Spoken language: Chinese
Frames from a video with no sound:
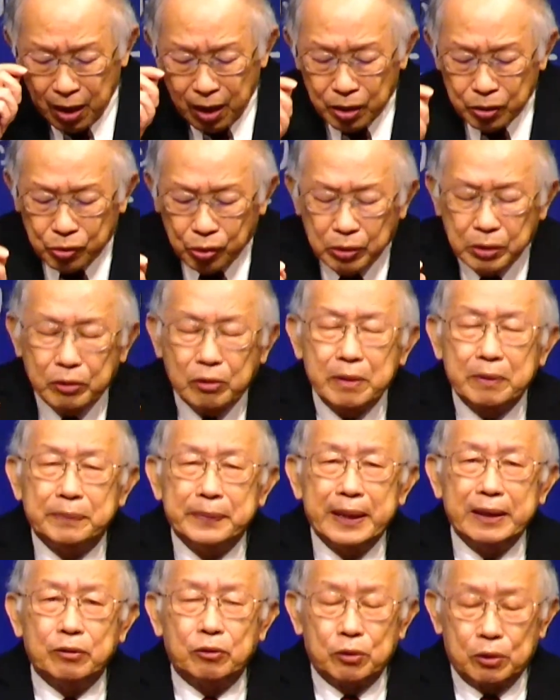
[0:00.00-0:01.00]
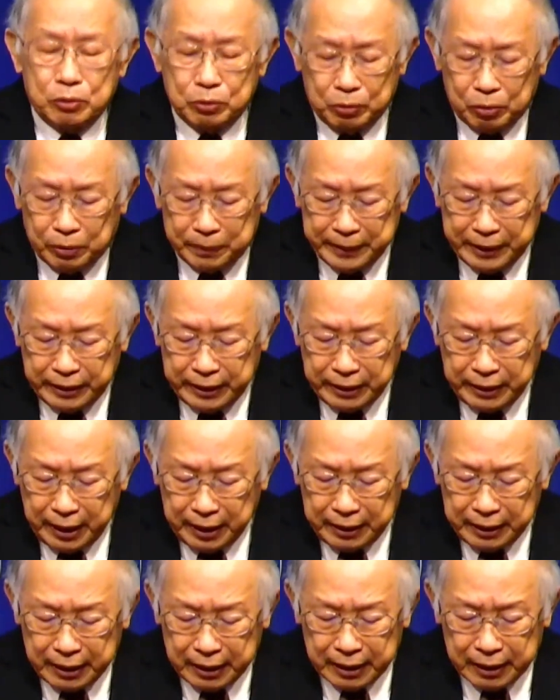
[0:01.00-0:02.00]
所以，我我们我我们今
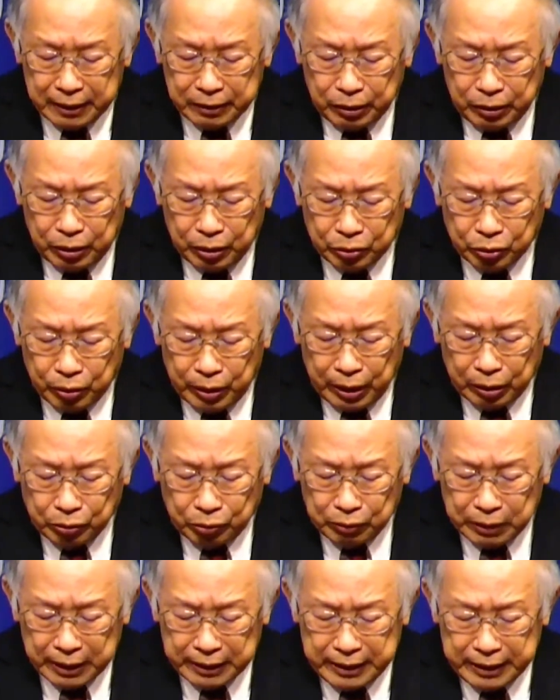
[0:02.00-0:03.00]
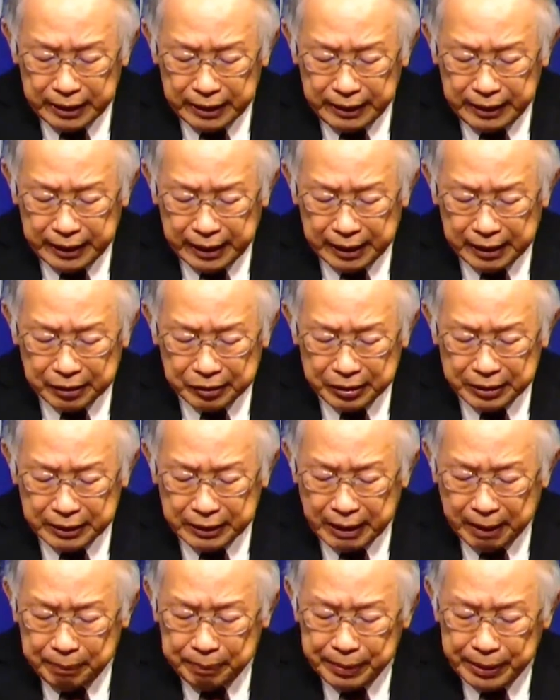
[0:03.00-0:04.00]
天的所要读的经节呢，是
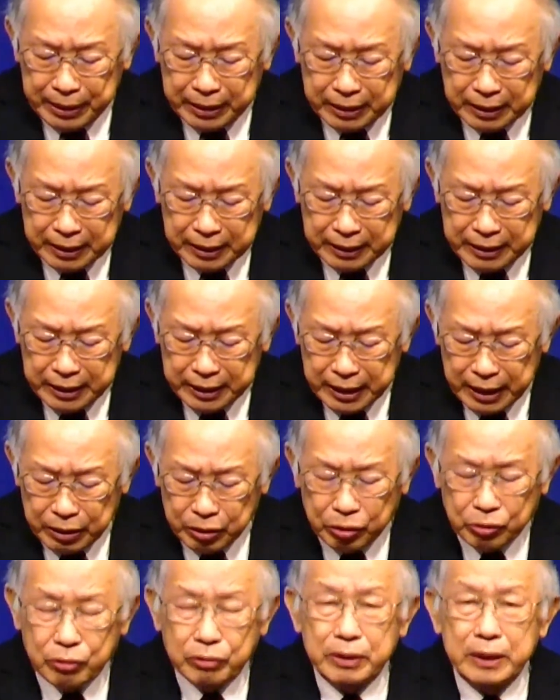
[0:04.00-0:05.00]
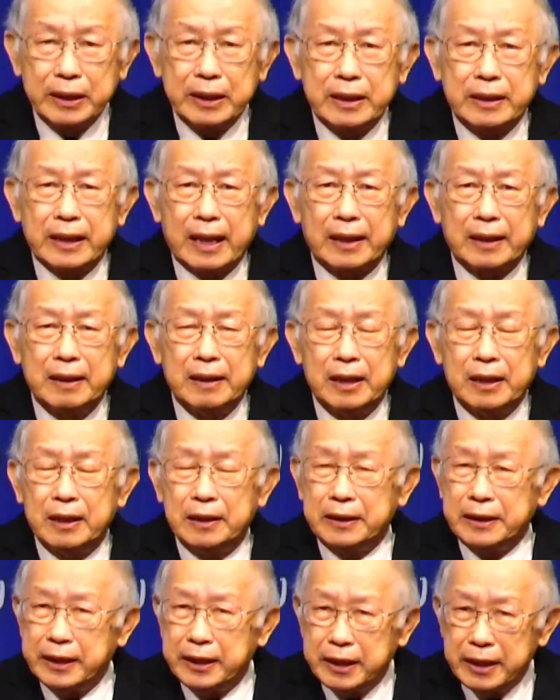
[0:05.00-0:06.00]
在彼得前书第一章
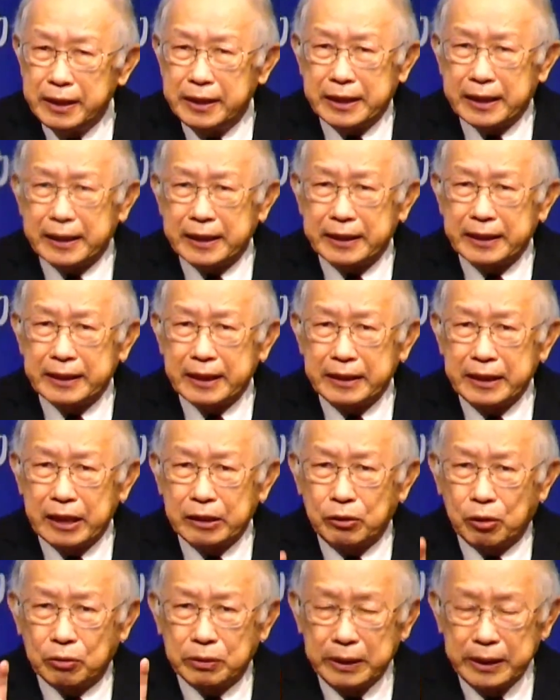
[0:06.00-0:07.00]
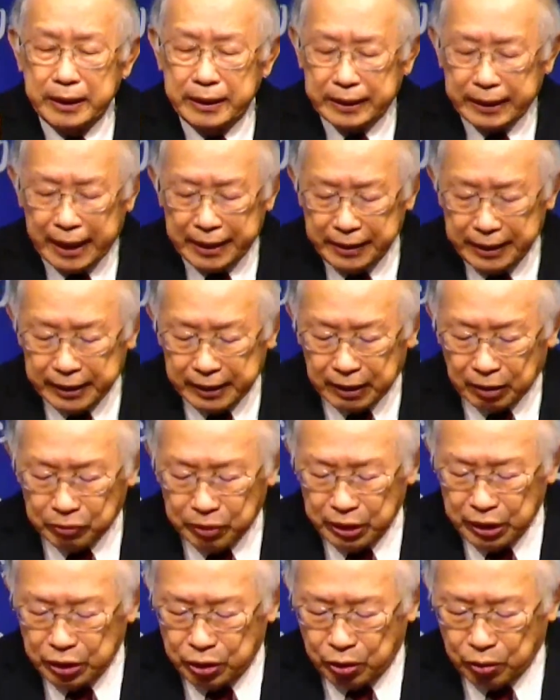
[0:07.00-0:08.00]
七节的圣经，从第三节到
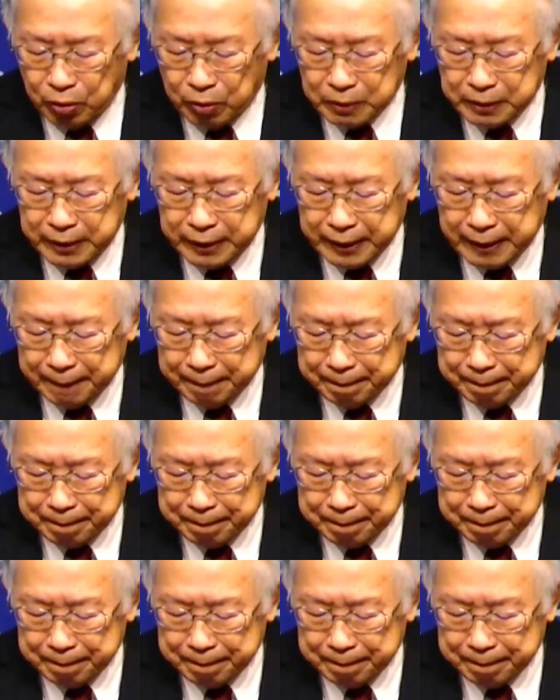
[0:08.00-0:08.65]
第九节，